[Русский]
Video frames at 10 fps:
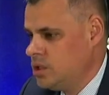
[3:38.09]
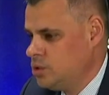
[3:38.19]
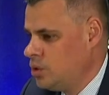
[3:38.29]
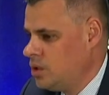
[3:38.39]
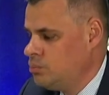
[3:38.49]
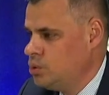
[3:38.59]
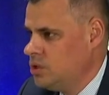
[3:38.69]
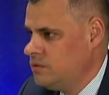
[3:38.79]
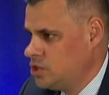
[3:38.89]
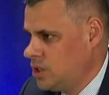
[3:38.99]
которые
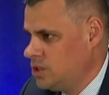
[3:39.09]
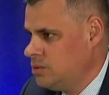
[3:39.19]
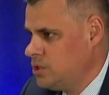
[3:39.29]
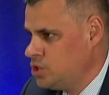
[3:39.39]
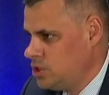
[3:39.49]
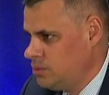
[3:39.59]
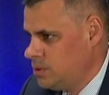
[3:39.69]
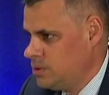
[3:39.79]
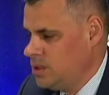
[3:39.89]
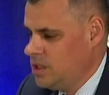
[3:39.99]
работали в штатном режиме.